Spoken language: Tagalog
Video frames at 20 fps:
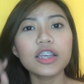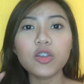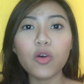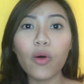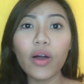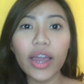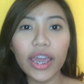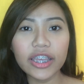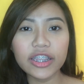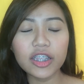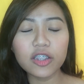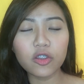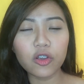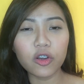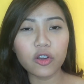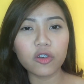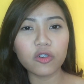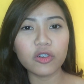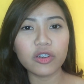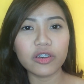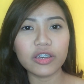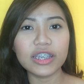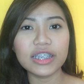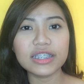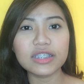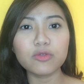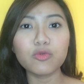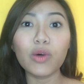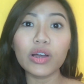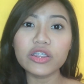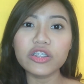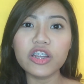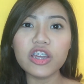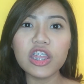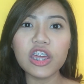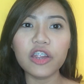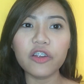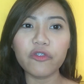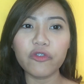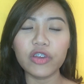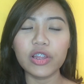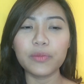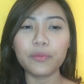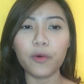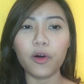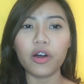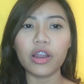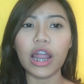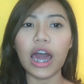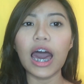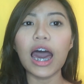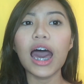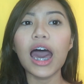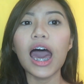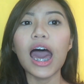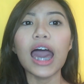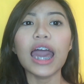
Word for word: So, ang editor ko is Wondershare Filmora.